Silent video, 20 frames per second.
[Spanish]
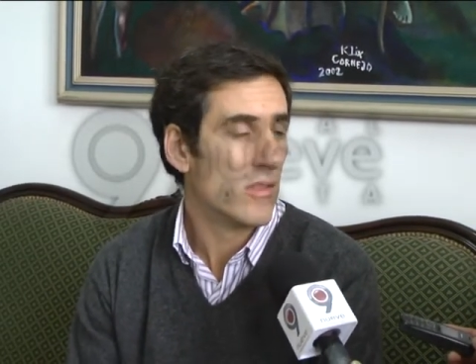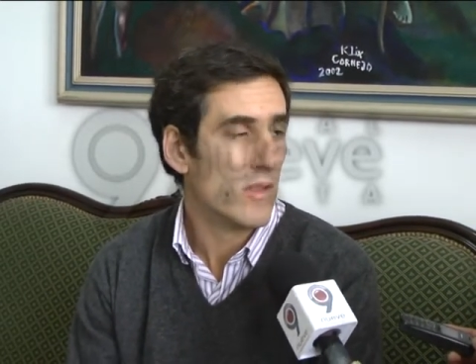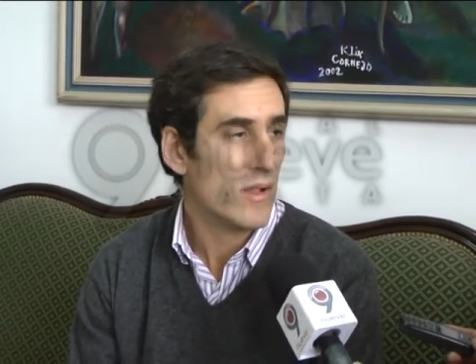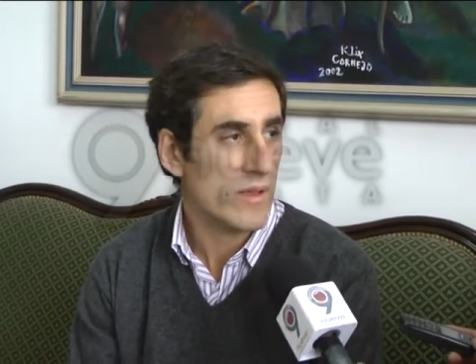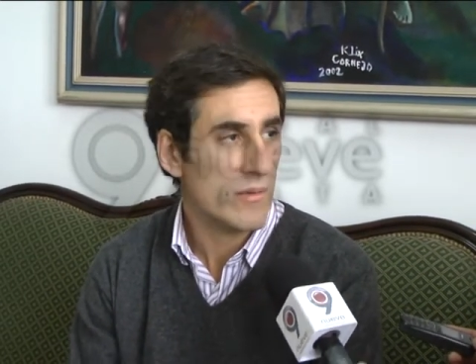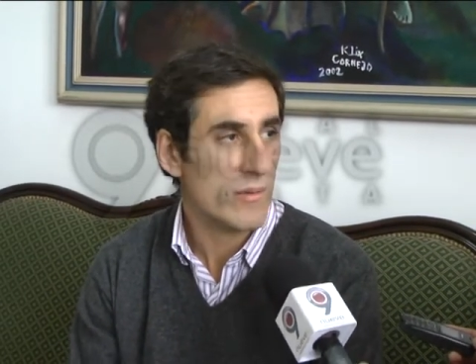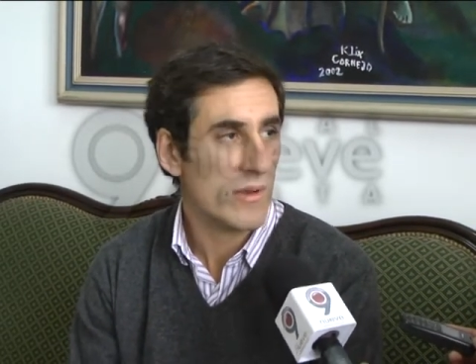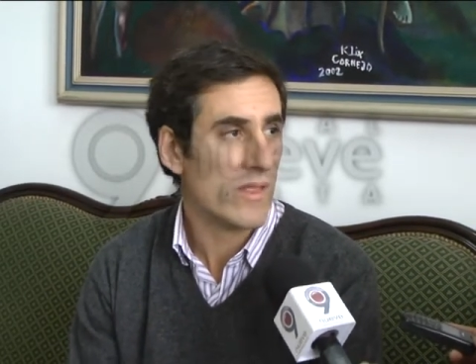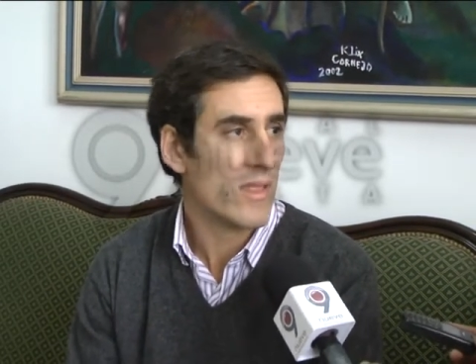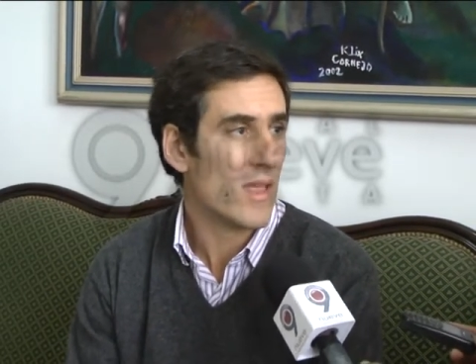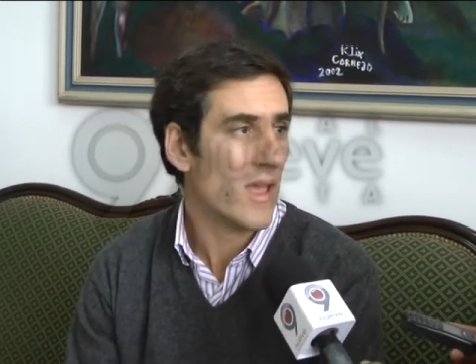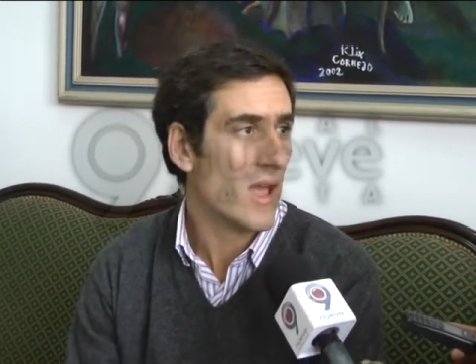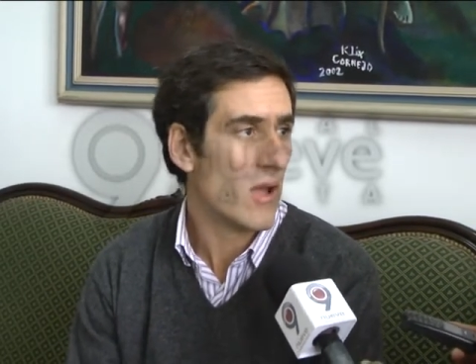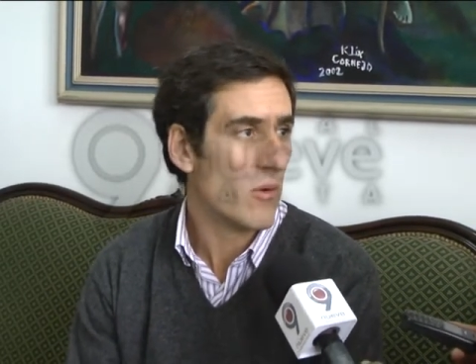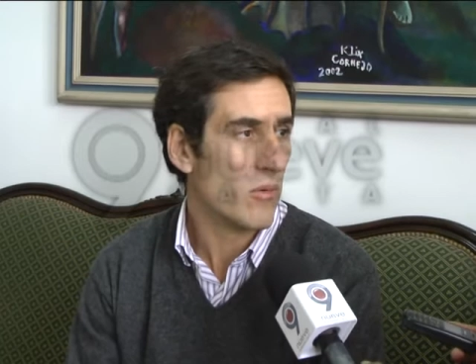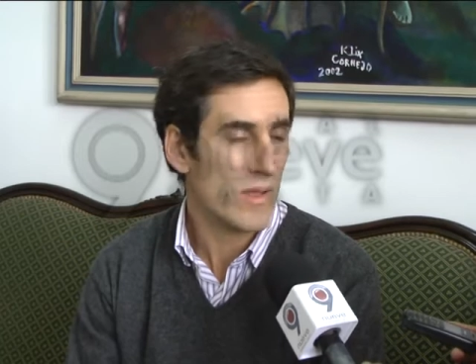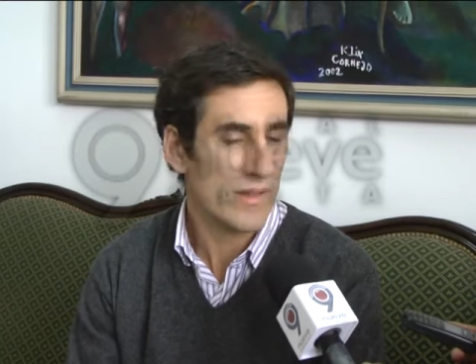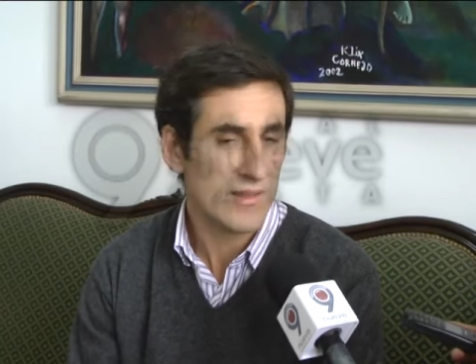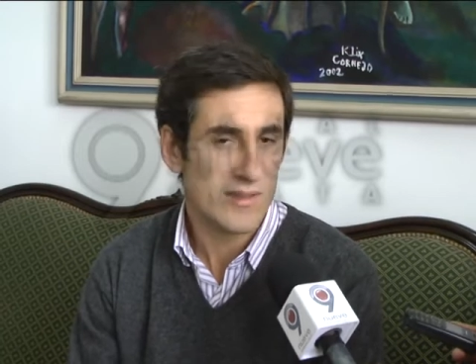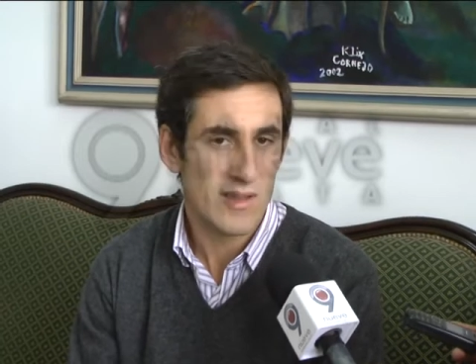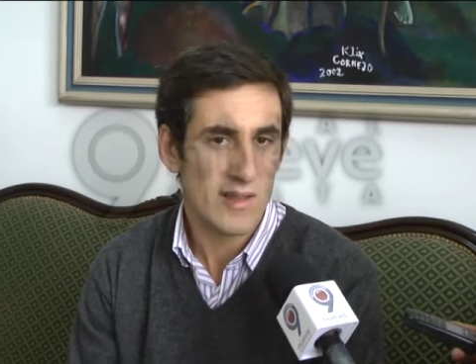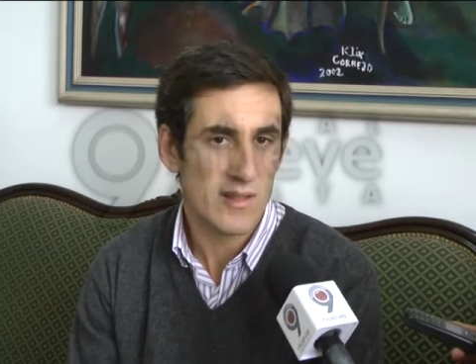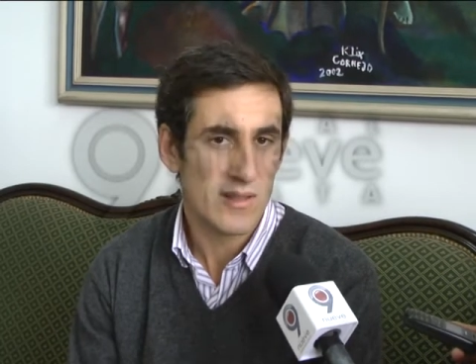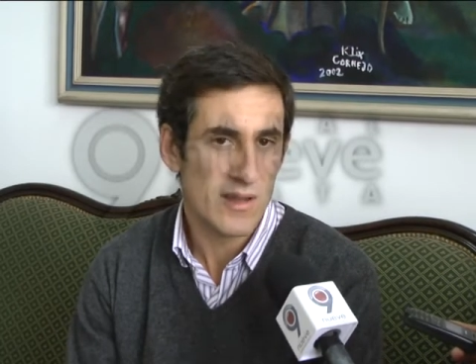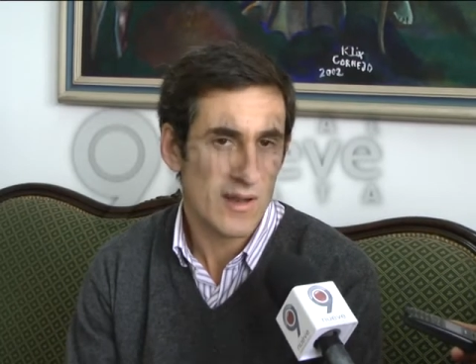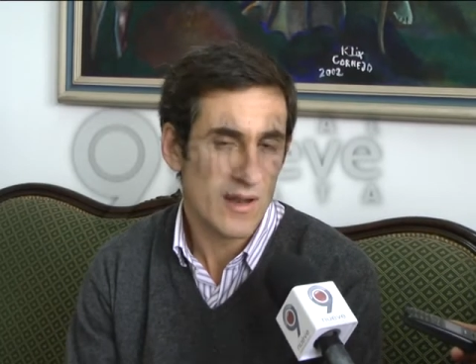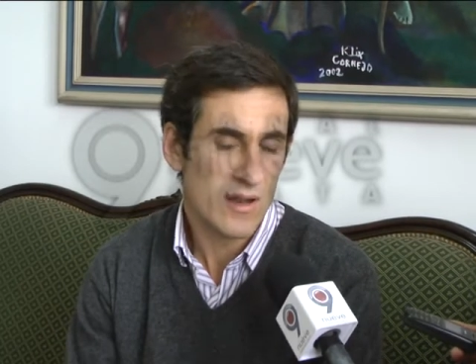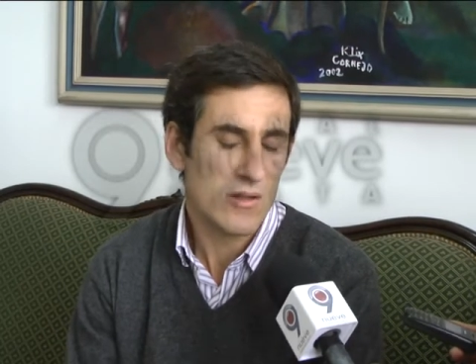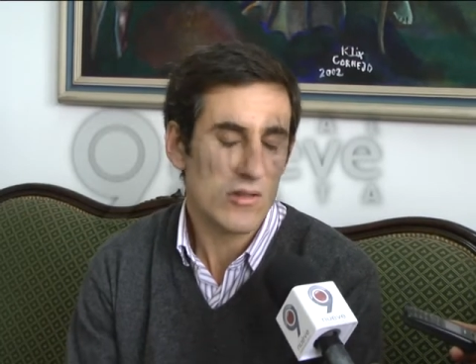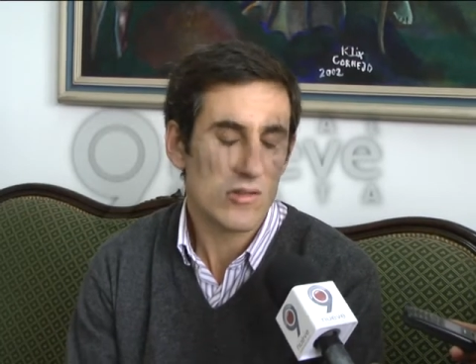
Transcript: de libre deuda, etcétera.